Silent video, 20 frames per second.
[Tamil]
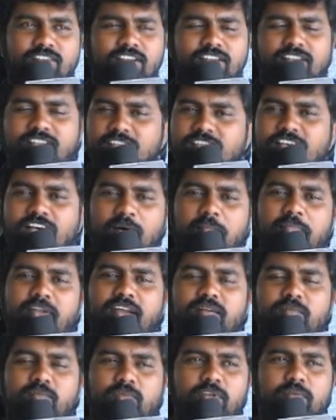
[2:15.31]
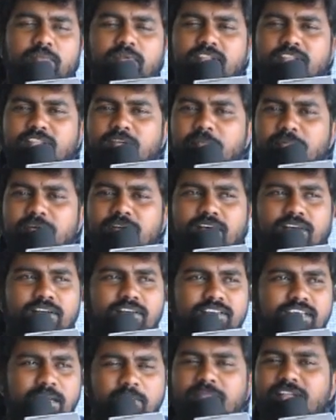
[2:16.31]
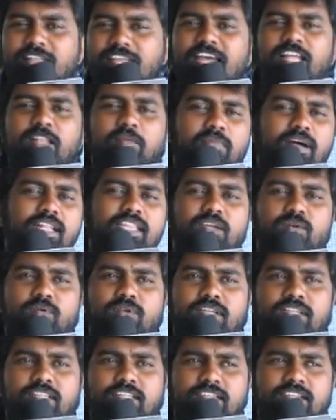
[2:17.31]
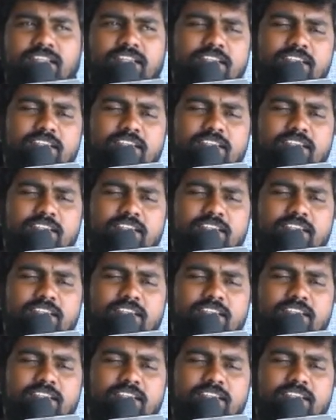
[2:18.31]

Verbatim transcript: வருது அப்படின்னு முடிவு பண்ணதுக்கப்புறம் நம்ம ஏன் அதை மாற்றிக்கூடாது